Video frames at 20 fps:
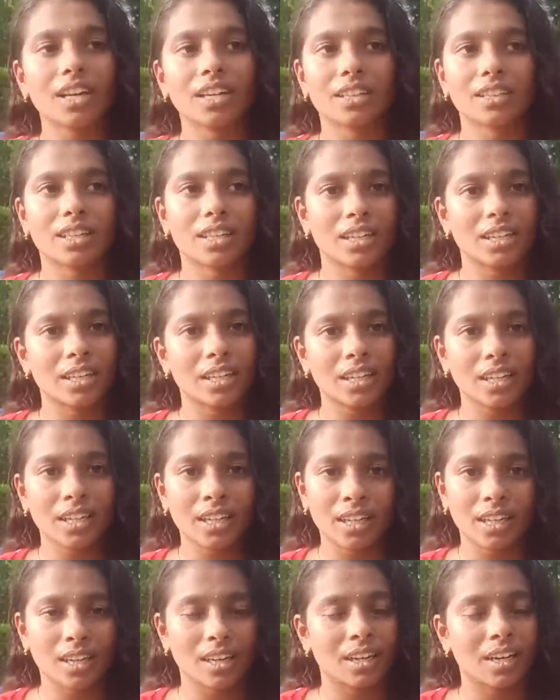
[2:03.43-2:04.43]
వాళ్ళిద్దరిని
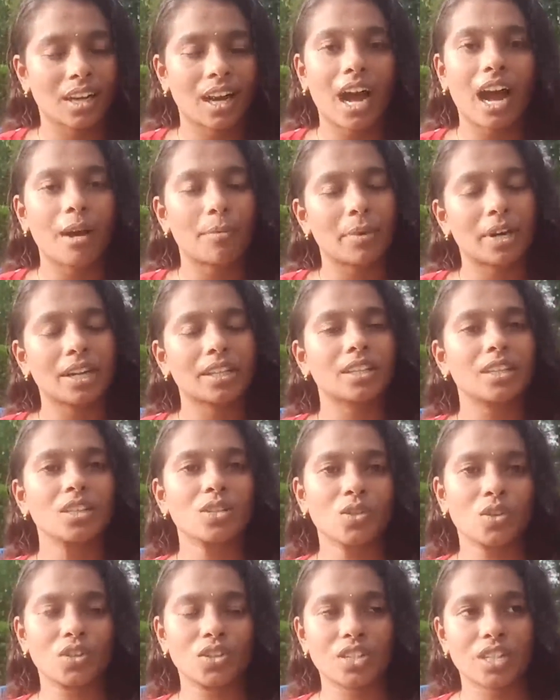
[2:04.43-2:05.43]
కాపాడి
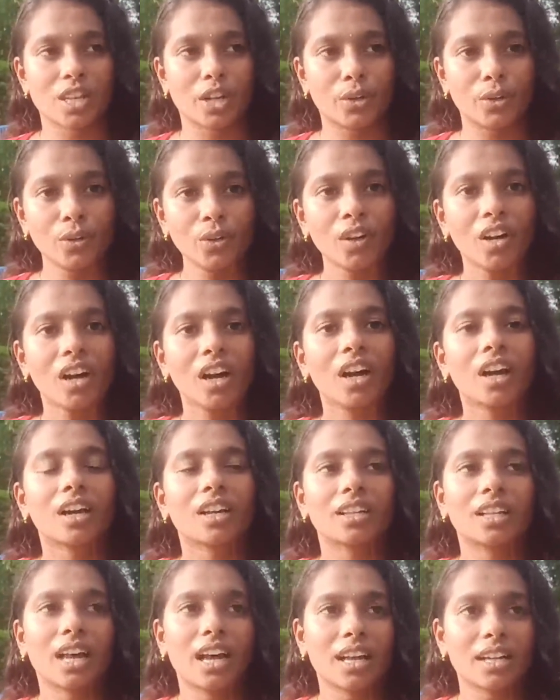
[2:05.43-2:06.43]
తీసుకొచ్చాను
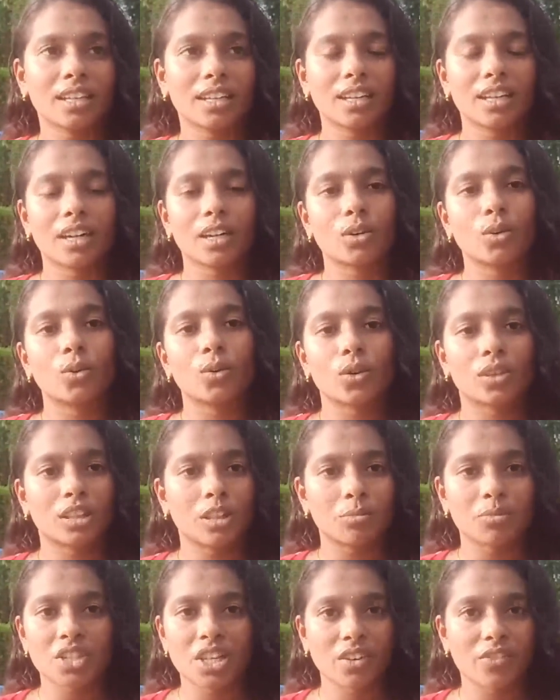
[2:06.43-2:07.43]
దానికి నాకు
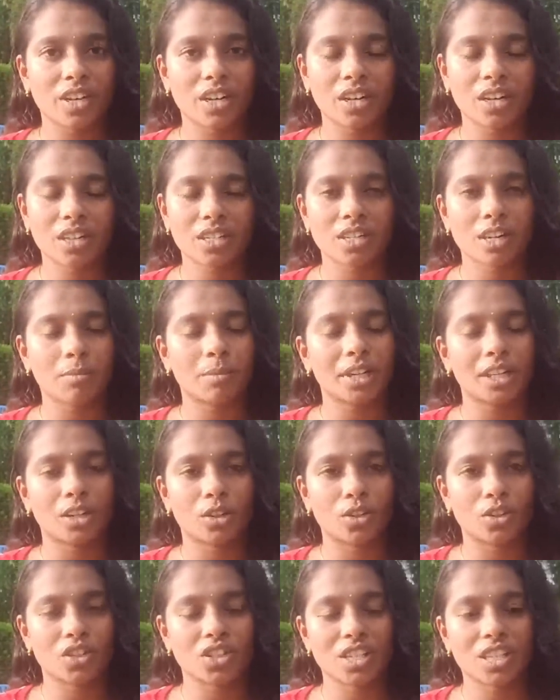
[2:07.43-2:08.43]
ఉత్తమ జీవన రక్ష
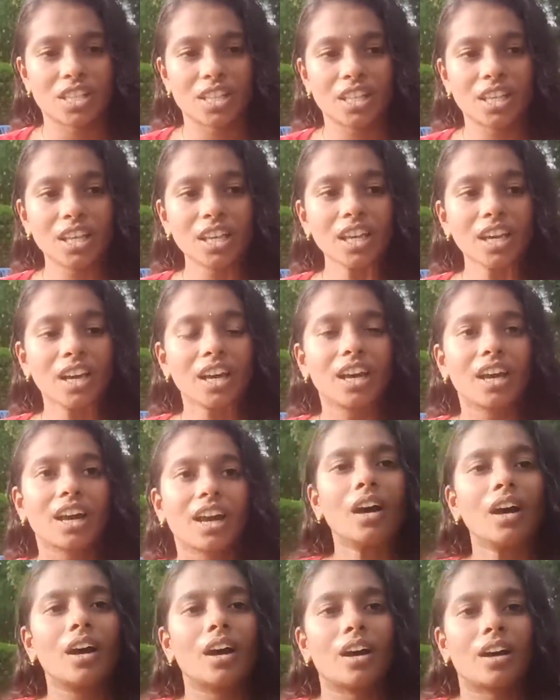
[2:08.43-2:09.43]
పథక్ వచ్చింది
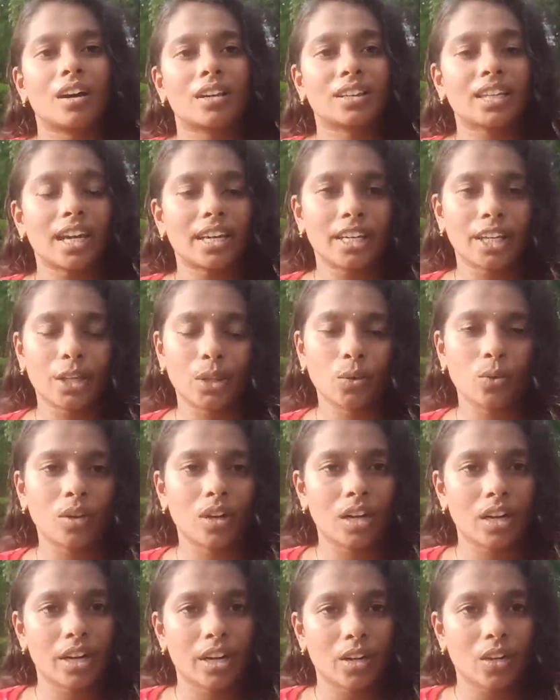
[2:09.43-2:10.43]
థర్టీ టూ
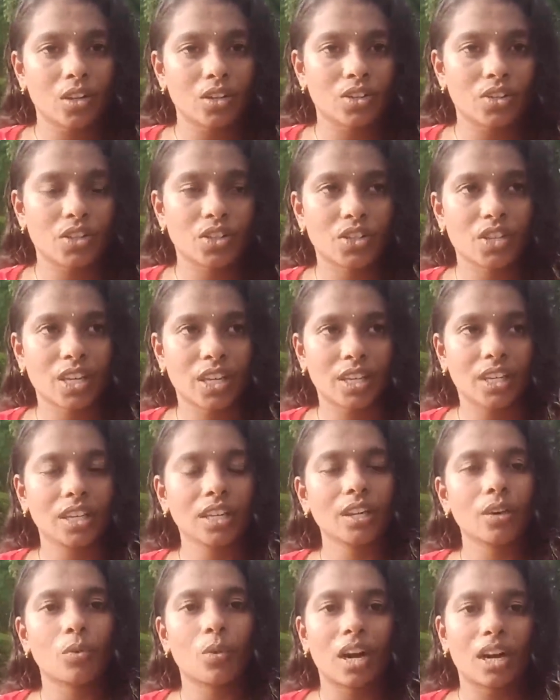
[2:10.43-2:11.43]
వరల్డ్ రికార్డ్స్ వచ్చాయి
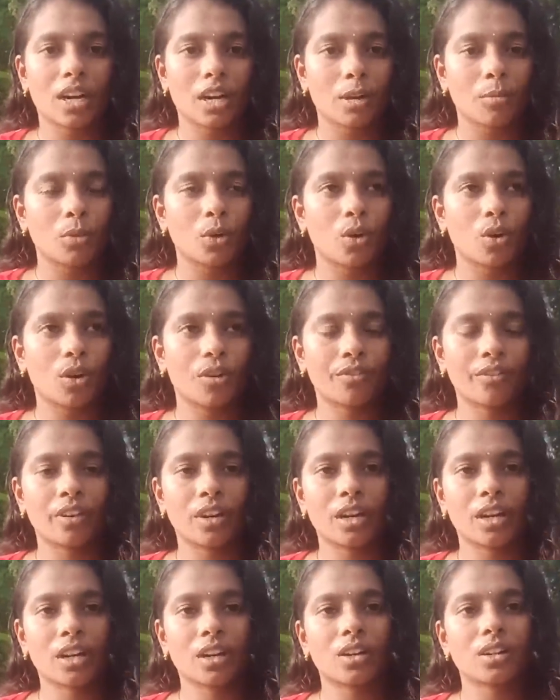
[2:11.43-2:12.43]
వండర్ బుక్ ఆఫ్
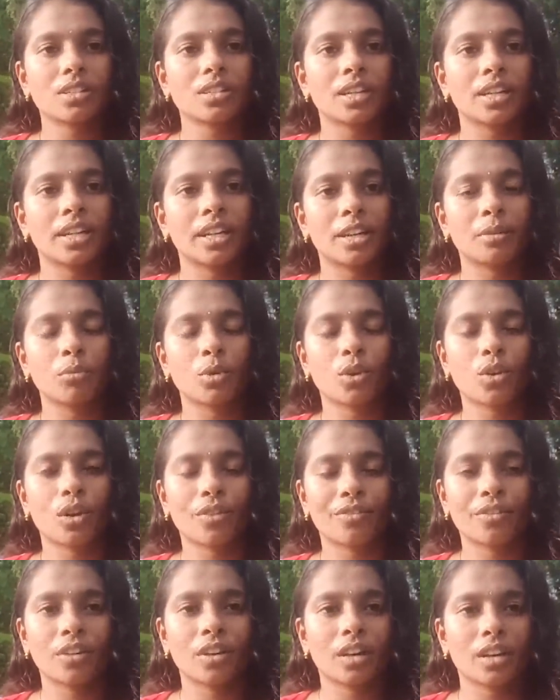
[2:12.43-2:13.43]
వరల్డ్ రికార్డ్స్ ఇండియన్ బుక్
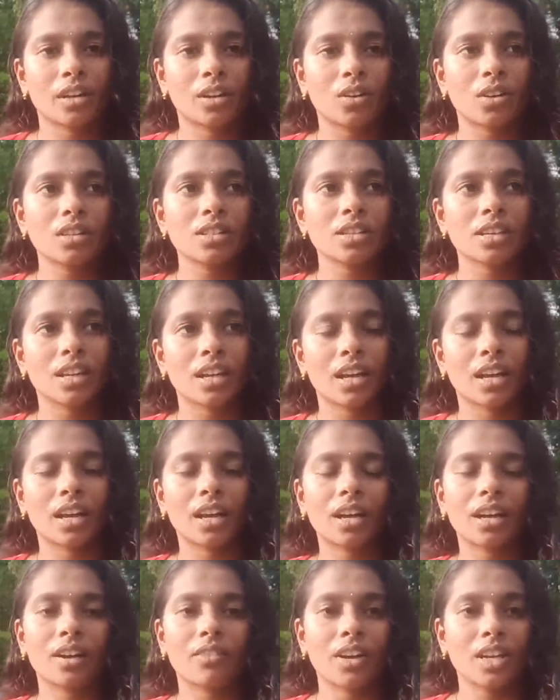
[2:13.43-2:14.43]
ఆఫ్ వరల్డ్ రికార్డ్స్
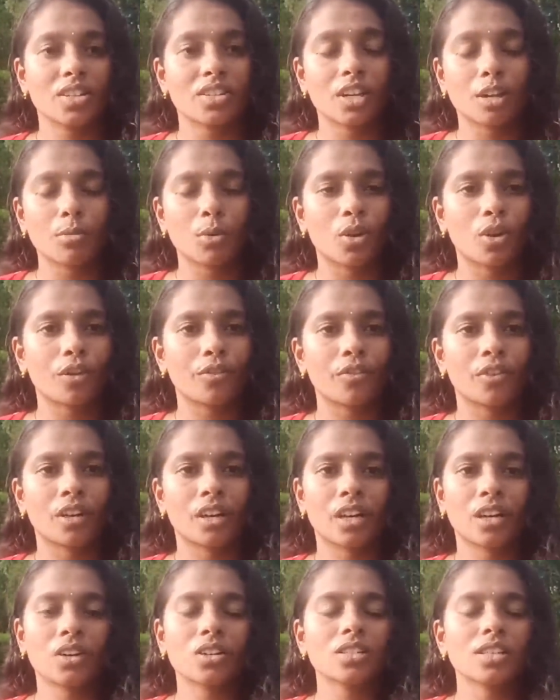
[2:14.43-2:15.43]
ఇలాగా వజ్ర బుక్ ఆఫ్
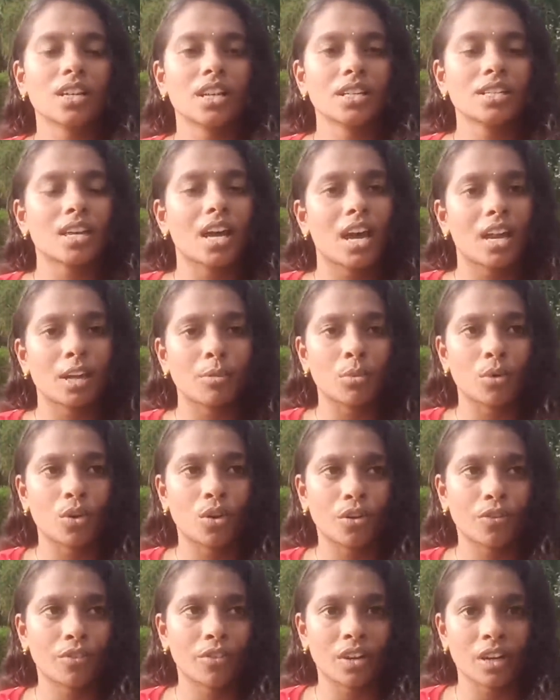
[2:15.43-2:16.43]
వరల్డ్ రికార్డ్స్ ఇలా చాలా
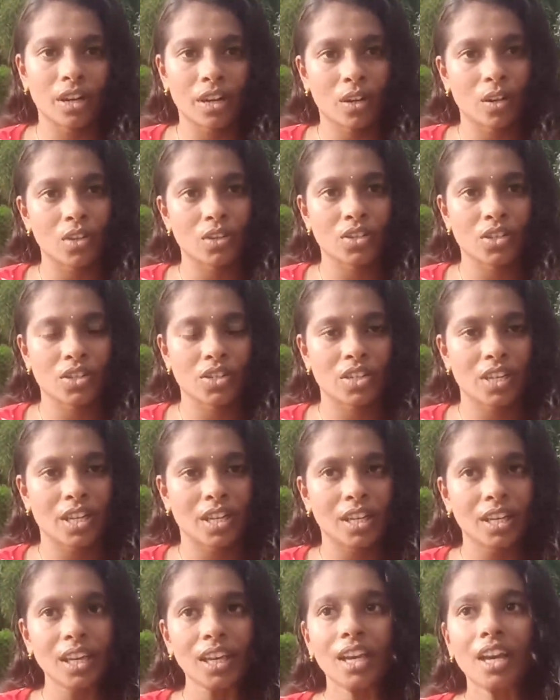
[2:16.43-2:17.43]
బుక్ ఆఫ్ వరల్డ్ రికార్డ్స్
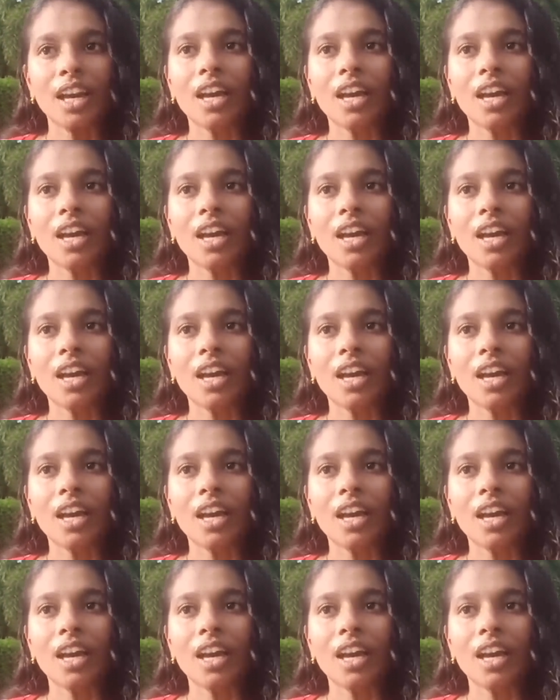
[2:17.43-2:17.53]
వచ్చాయి